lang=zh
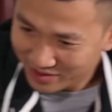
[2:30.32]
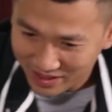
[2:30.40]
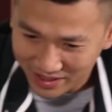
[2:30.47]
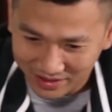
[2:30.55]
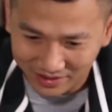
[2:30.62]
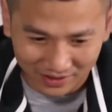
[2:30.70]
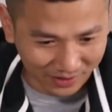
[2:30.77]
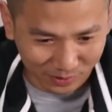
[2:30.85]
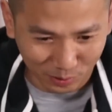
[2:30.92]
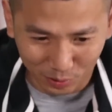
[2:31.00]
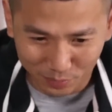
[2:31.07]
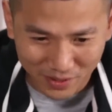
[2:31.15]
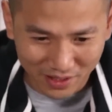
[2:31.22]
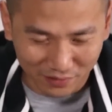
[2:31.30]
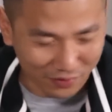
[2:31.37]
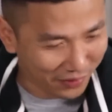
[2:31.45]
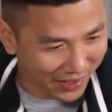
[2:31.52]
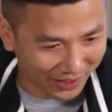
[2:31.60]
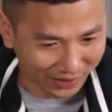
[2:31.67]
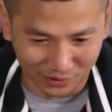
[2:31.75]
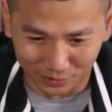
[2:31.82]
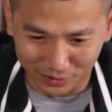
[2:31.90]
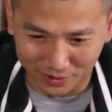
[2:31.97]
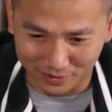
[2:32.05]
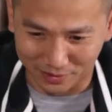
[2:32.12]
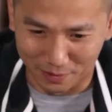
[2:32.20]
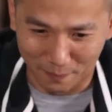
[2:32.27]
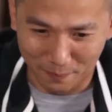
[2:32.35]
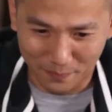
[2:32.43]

您这个做面的方法挺有意思的，